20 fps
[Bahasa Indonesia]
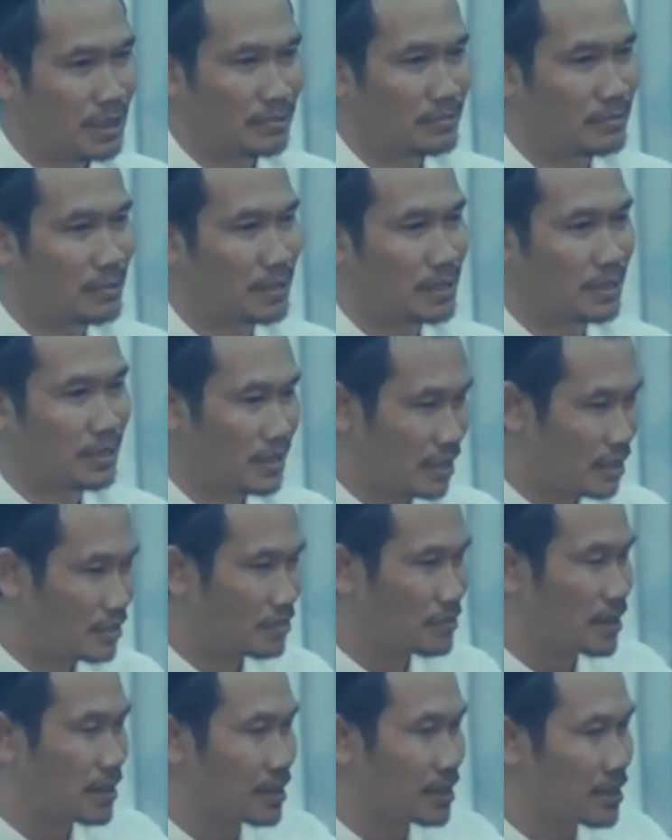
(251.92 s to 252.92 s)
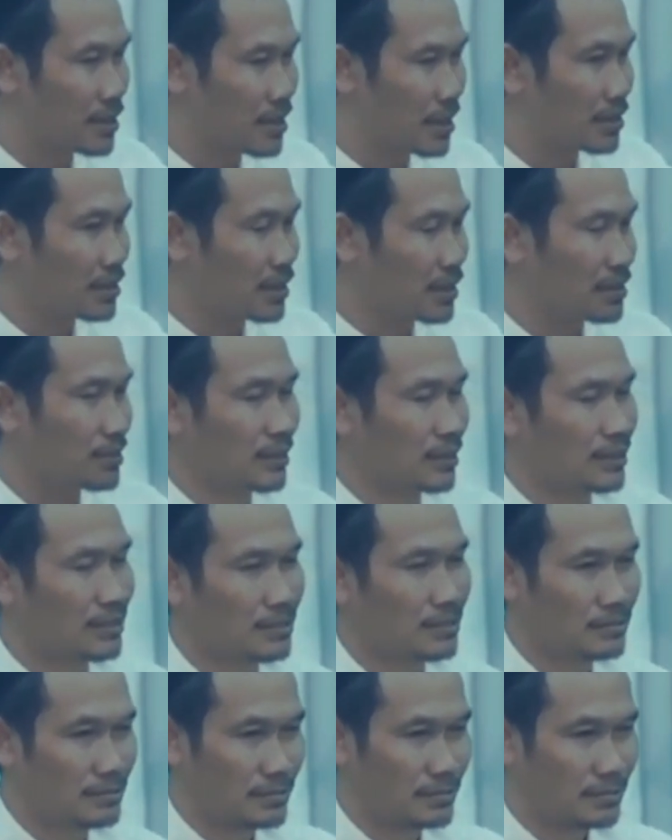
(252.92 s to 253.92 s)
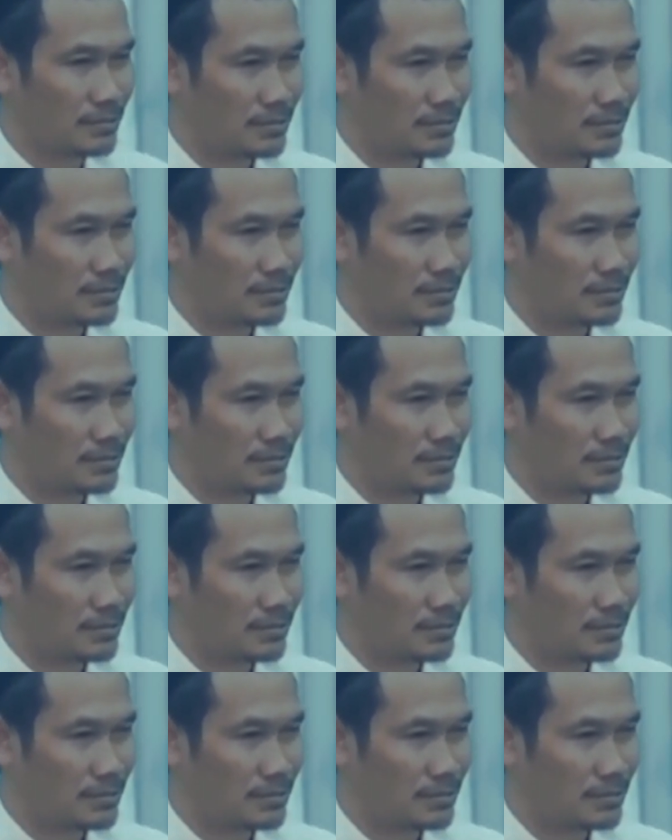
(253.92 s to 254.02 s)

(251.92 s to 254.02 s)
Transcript: Nggak mungkin, tetap dari zat yang satu.